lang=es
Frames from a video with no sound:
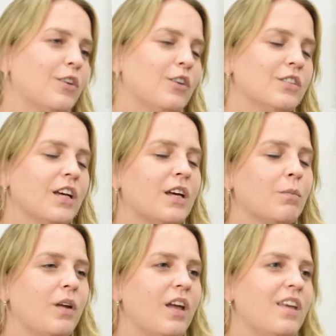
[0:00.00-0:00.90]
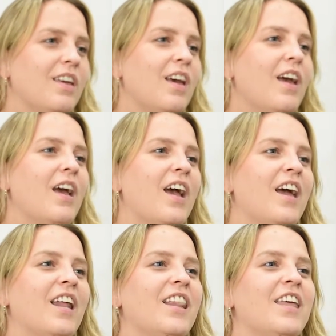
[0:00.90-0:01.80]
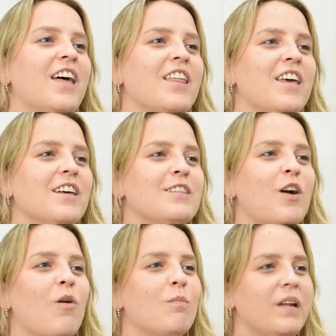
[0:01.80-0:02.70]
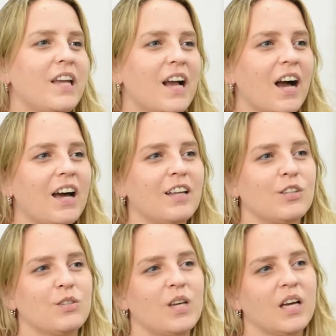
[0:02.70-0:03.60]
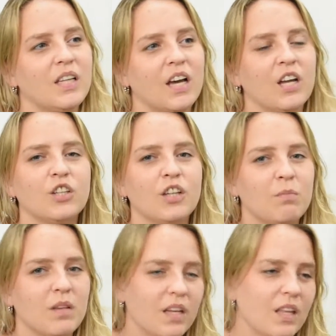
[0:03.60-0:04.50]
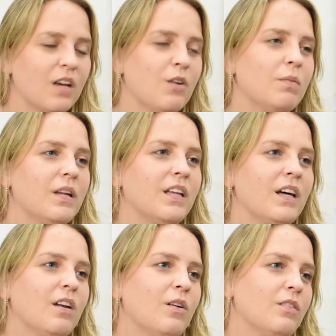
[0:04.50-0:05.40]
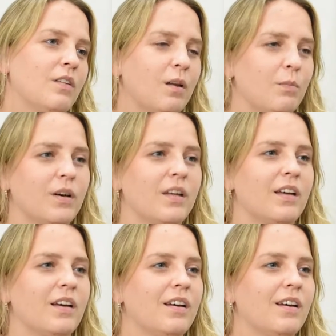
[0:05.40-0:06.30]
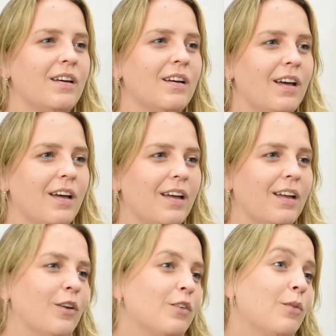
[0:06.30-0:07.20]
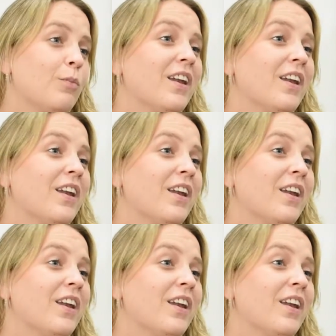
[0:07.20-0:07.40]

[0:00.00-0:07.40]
con cosas que por ahí en el día a día se complica, entonces hasta que no termine de completar no se le puede eh, no,